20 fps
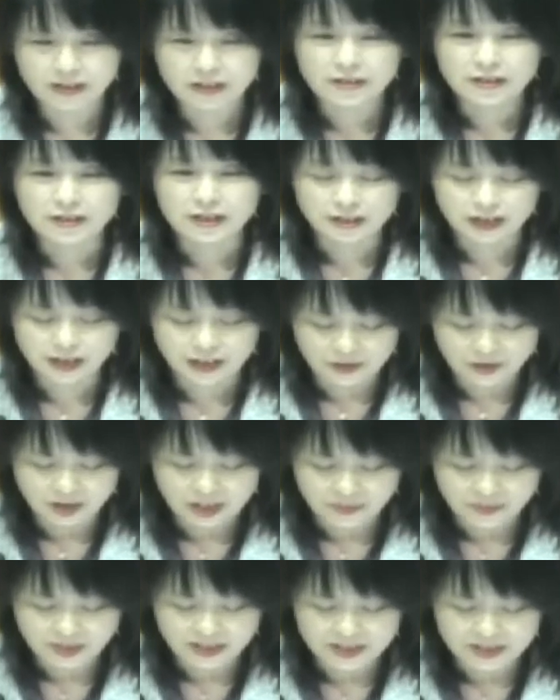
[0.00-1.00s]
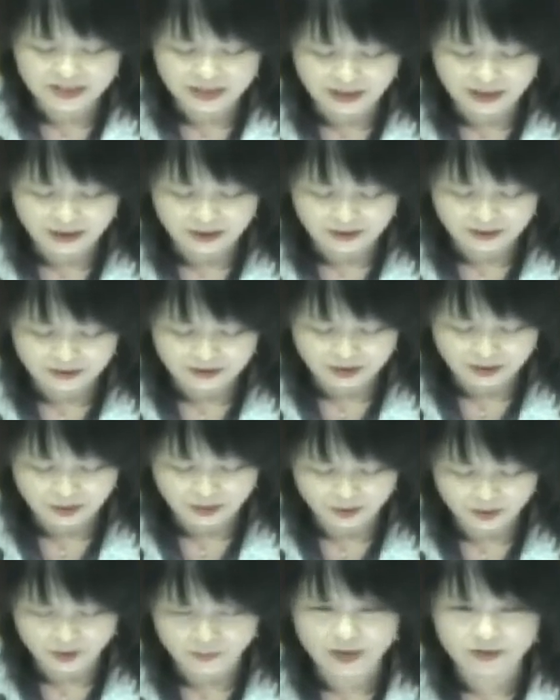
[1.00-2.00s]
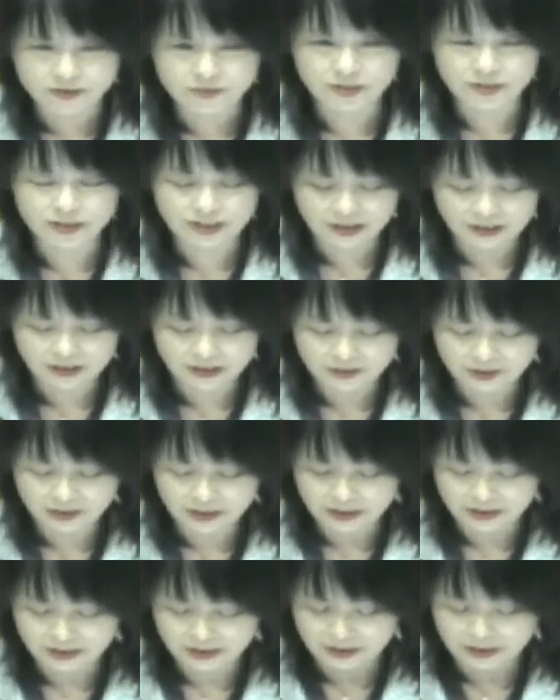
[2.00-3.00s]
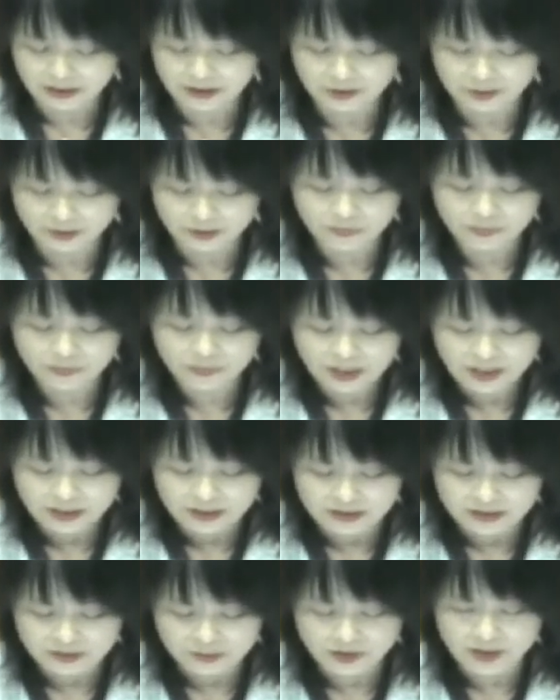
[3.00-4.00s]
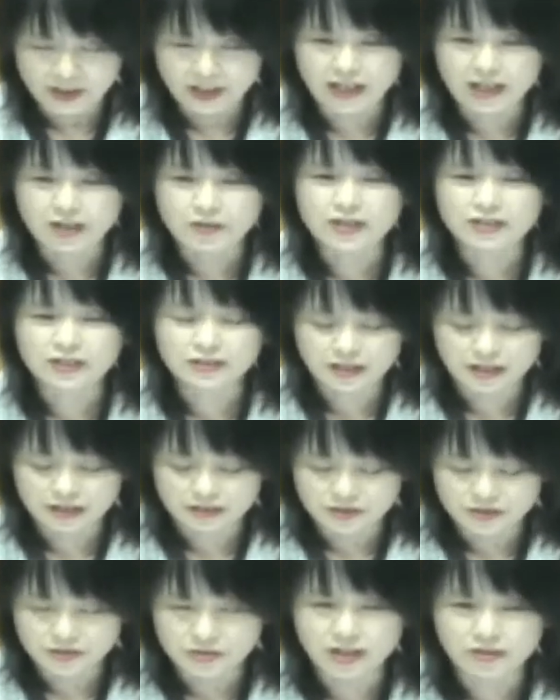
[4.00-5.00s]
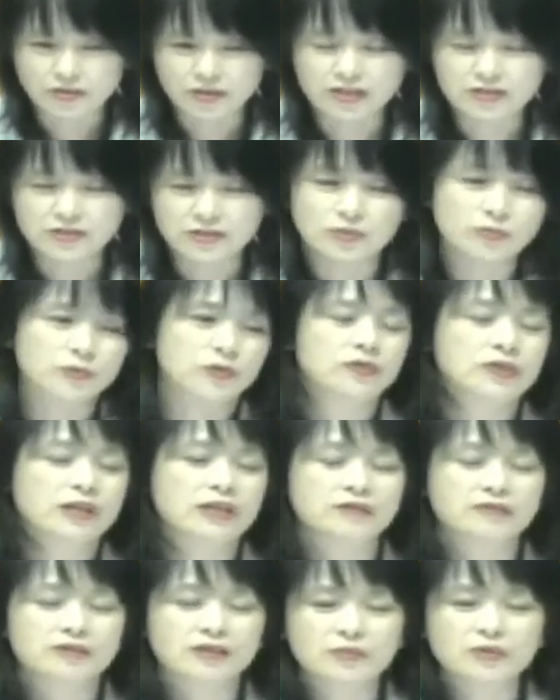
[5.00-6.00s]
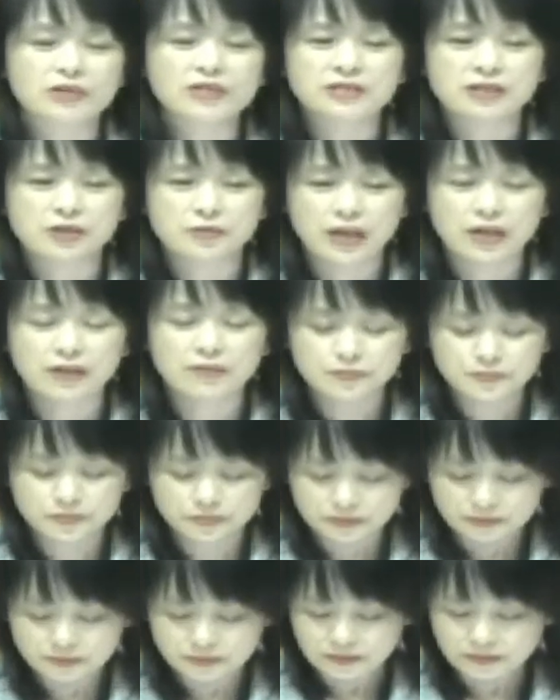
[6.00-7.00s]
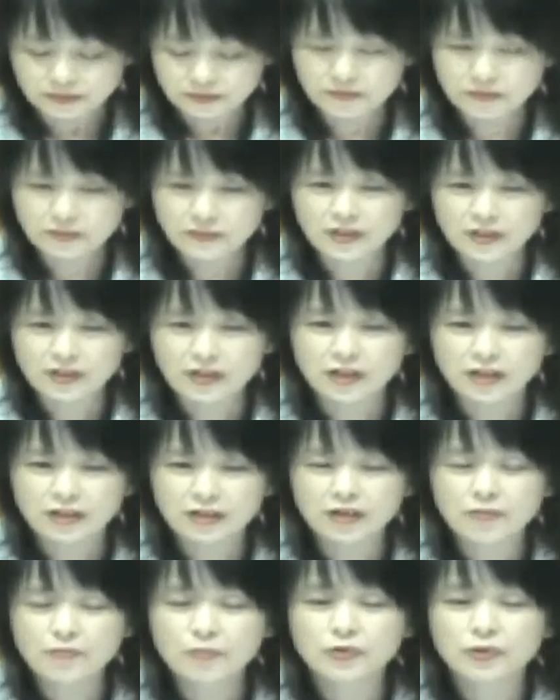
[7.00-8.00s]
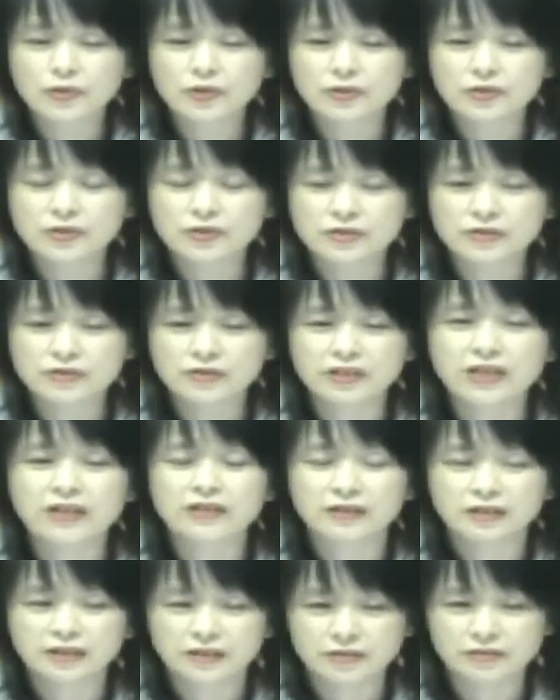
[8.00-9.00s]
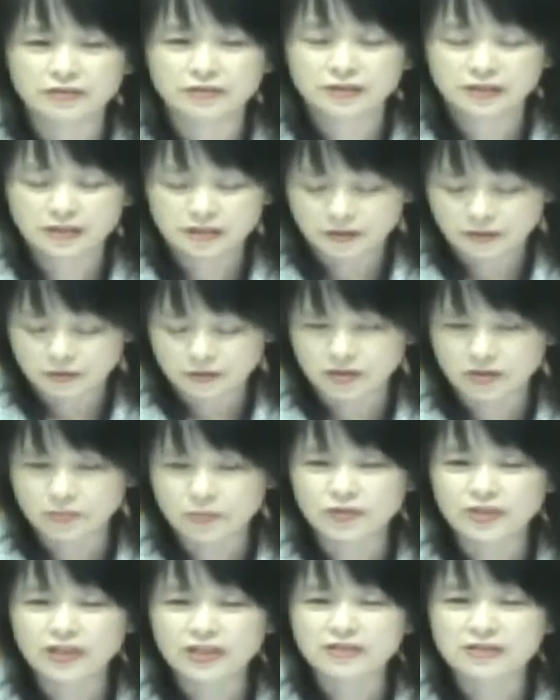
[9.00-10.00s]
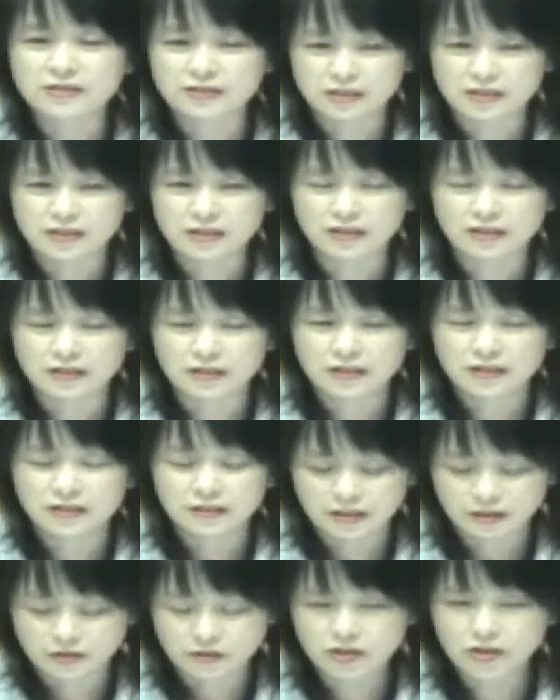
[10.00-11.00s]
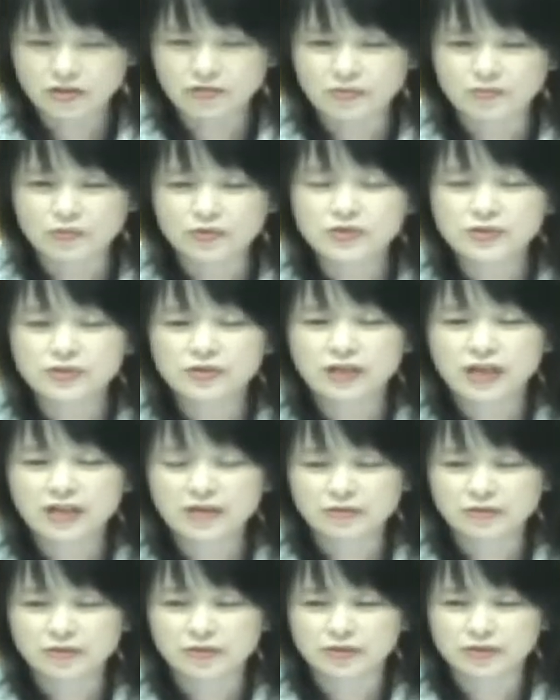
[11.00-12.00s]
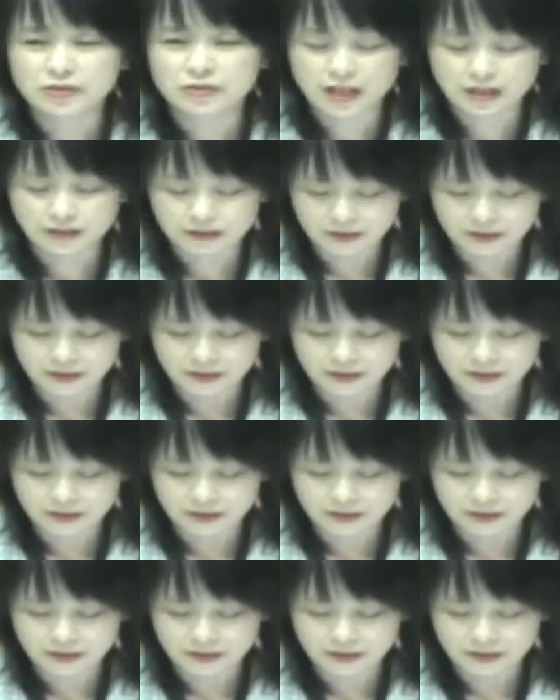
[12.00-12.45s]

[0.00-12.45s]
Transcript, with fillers: で関わりまして今度の松原芸太郎さん議員の質問に関わって集約援助の問題につきましては憲法で保障されている子どもたちに教育は無償であるというあ